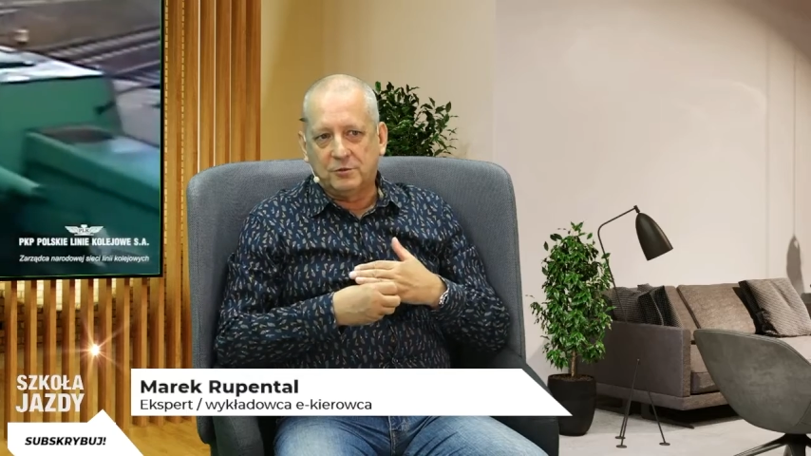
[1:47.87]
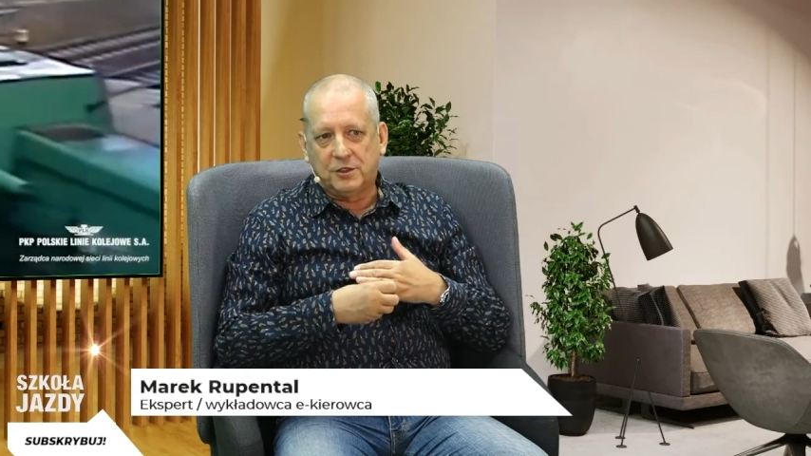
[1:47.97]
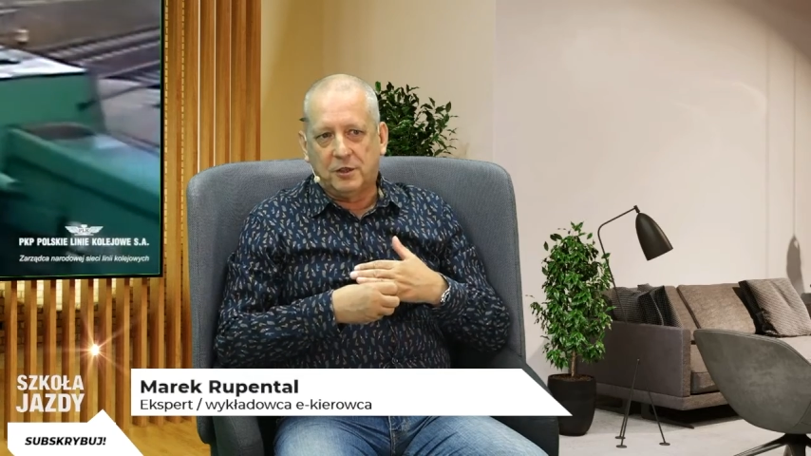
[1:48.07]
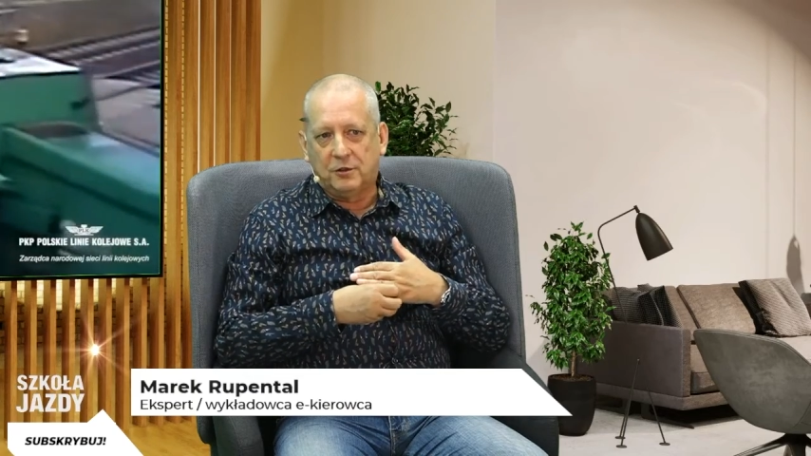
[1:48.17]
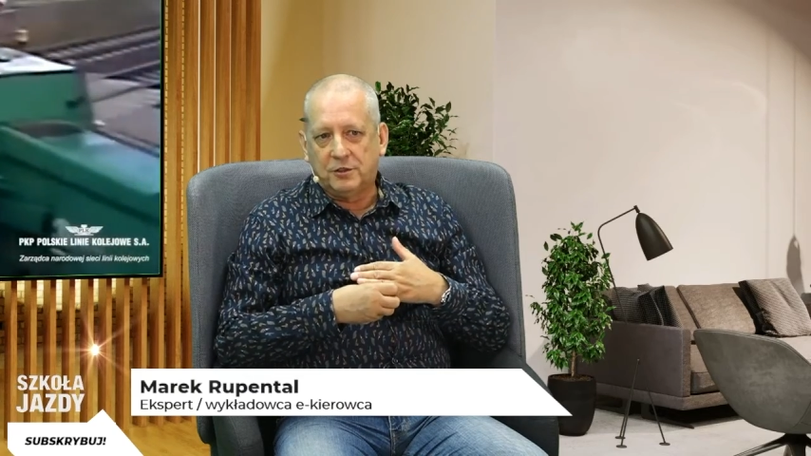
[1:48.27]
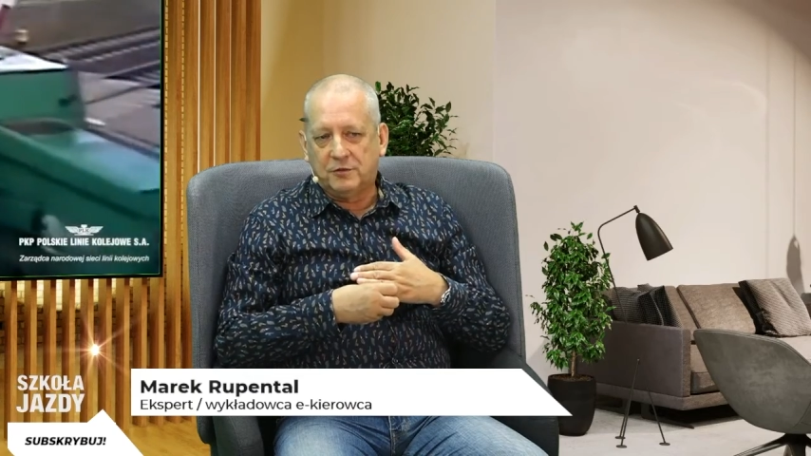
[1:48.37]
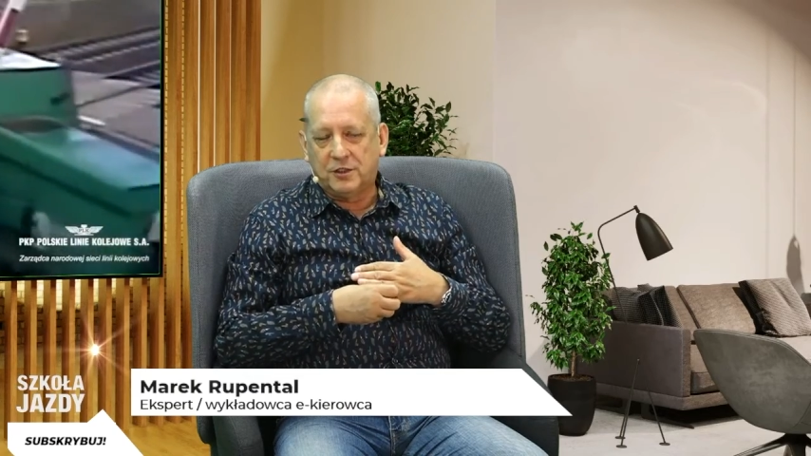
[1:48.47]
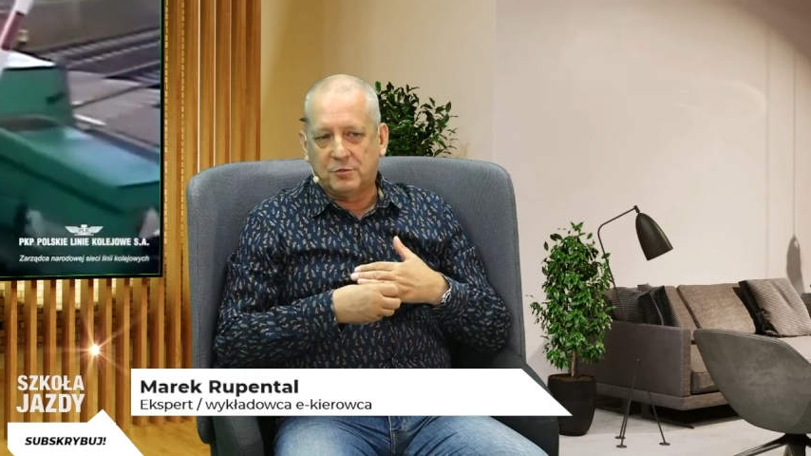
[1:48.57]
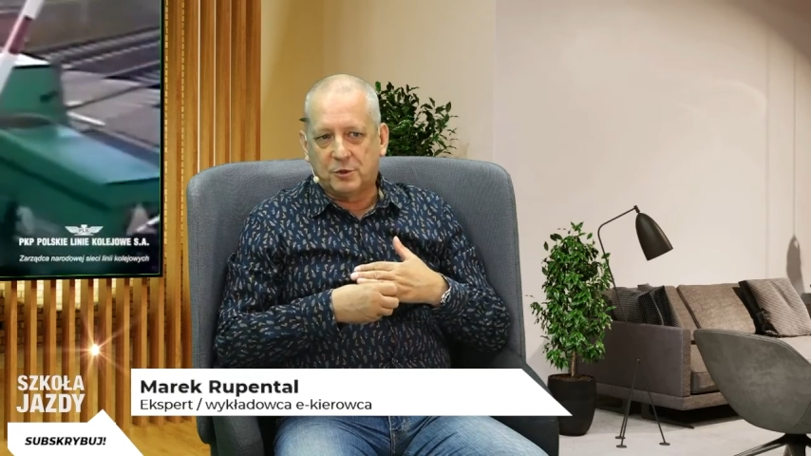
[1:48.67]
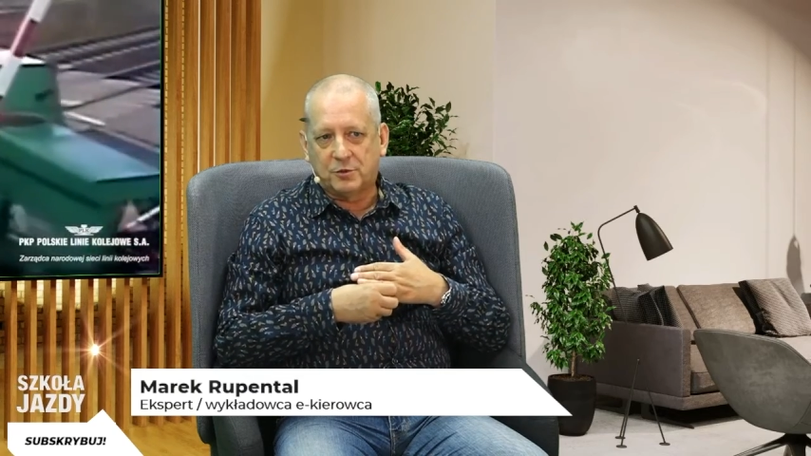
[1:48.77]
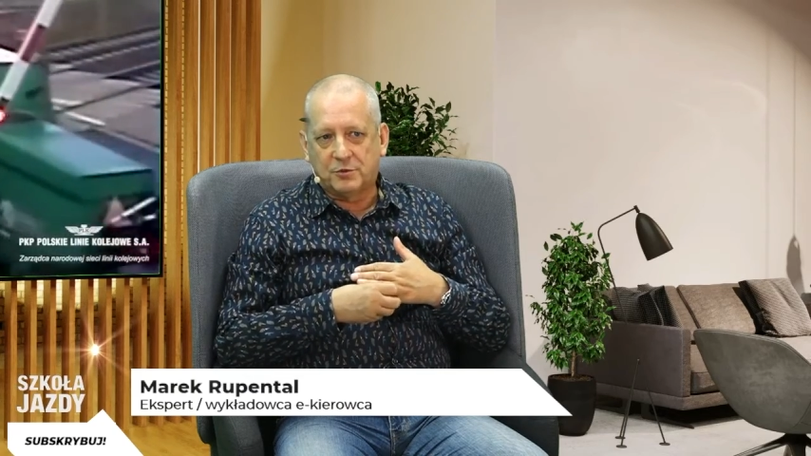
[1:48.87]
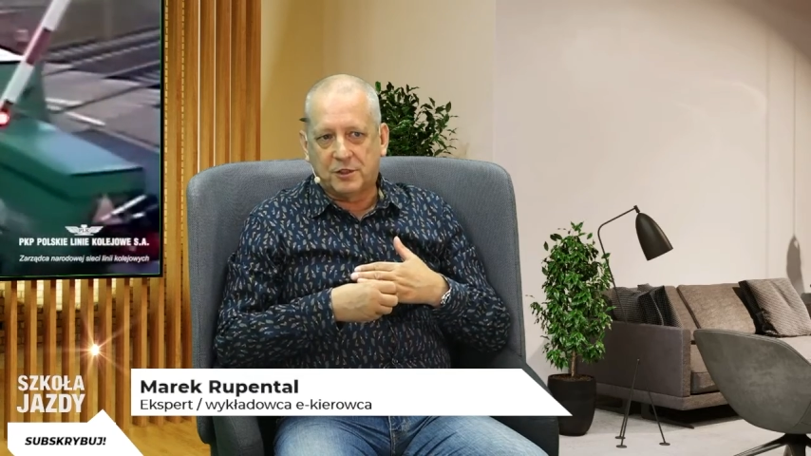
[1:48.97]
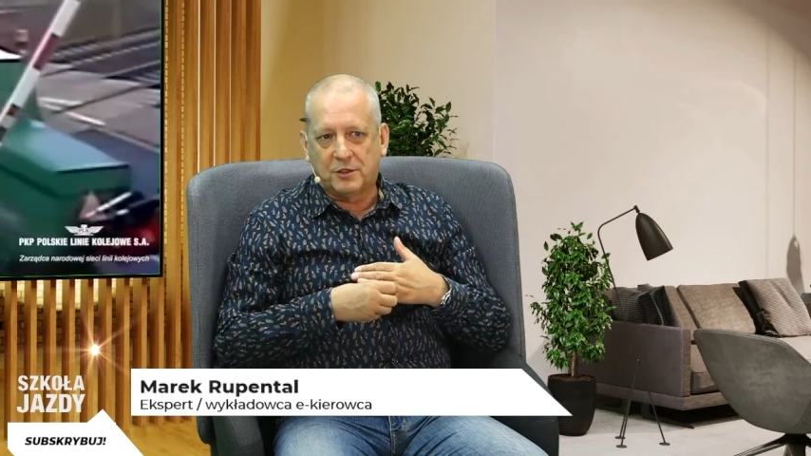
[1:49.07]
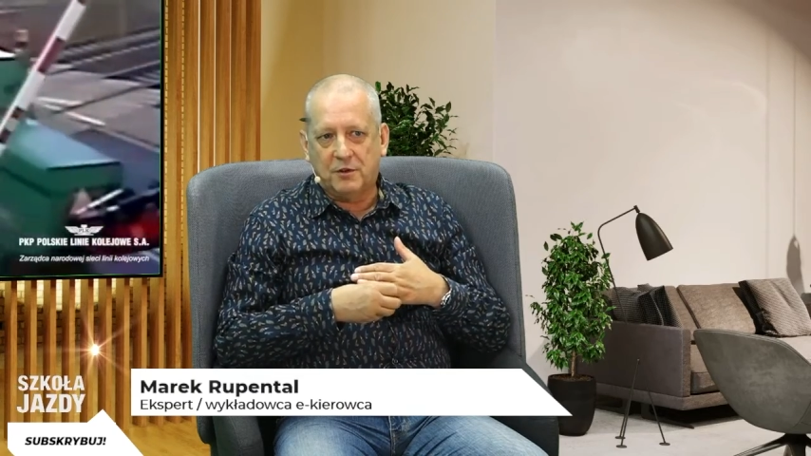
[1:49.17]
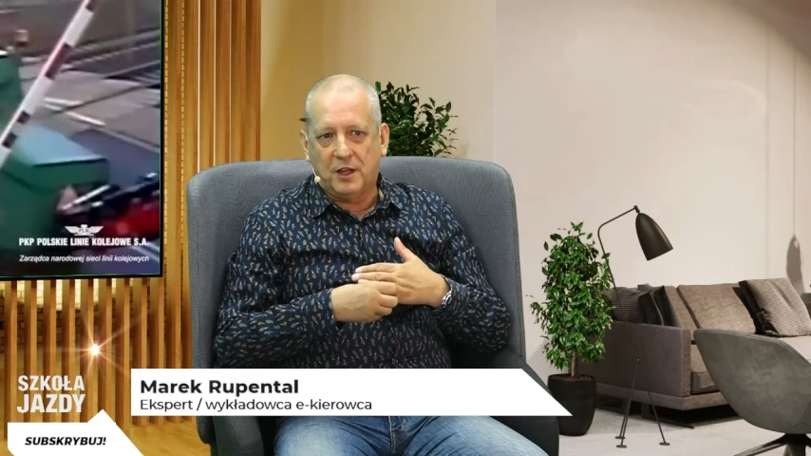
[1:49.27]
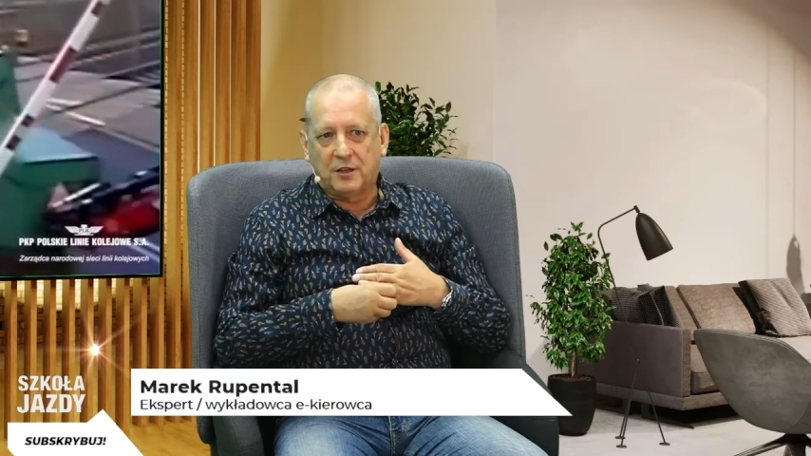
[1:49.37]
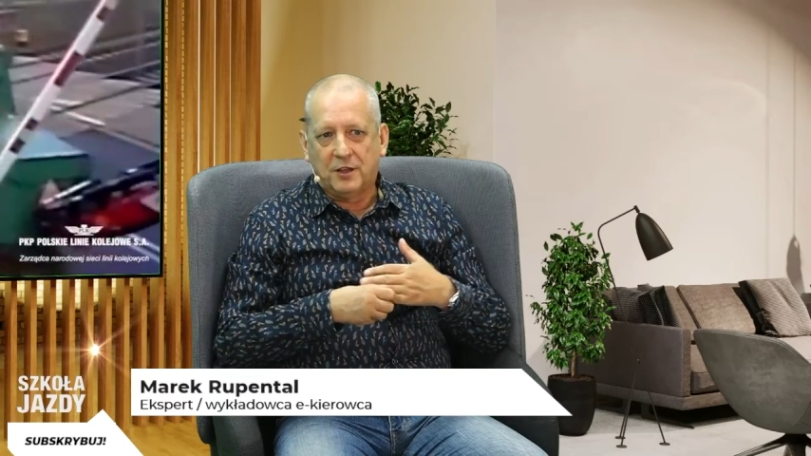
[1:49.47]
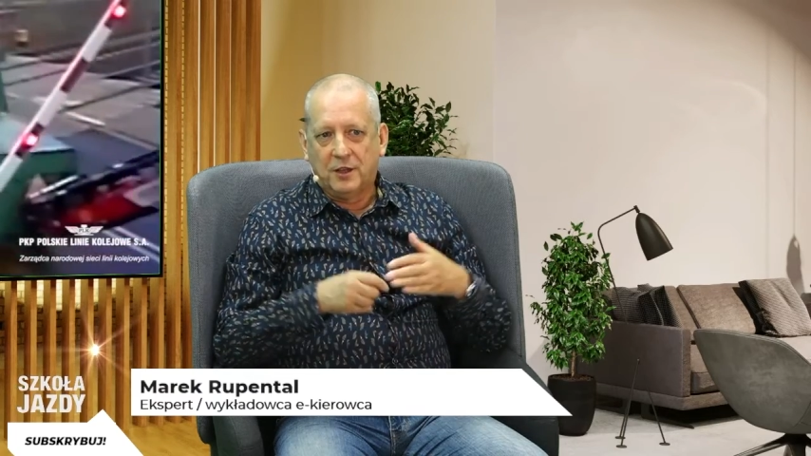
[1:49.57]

że oni w ten sposób zadziałali